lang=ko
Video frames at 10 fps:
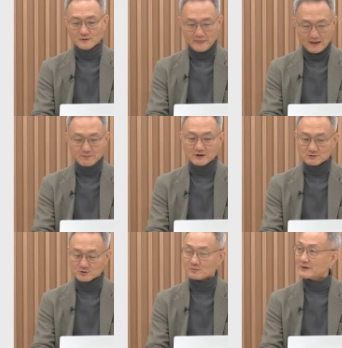네,
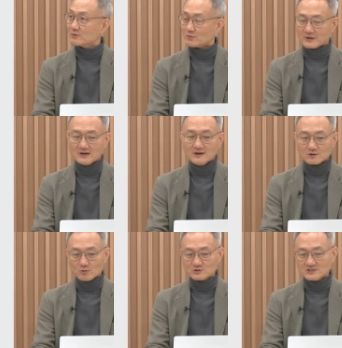8월 초, 네. 8월 5일
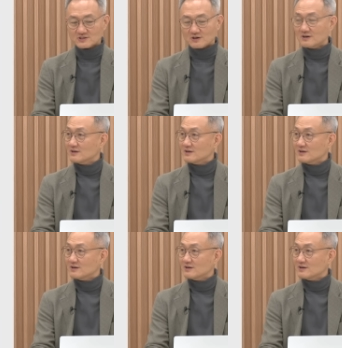꼭지죠.